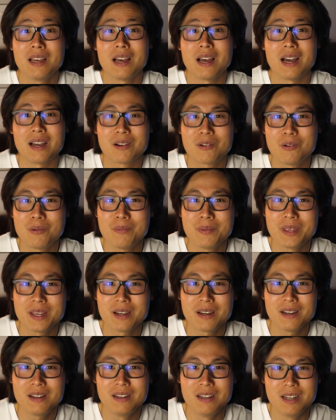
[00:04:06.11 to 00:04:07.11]
à
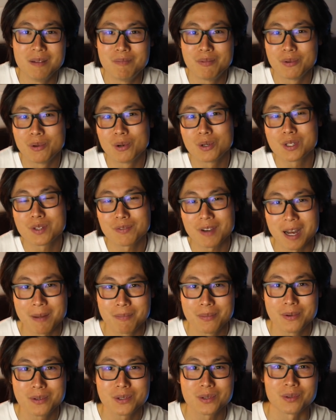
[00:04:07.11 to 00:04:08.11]
combien les plus grosses
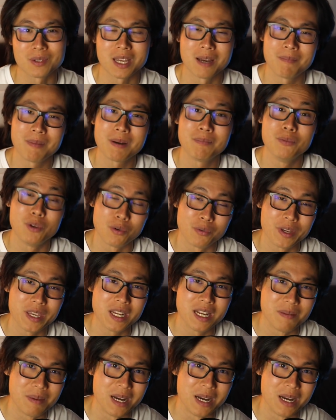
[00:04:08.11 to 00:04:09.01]
frappeuses sont capables d'envoyer la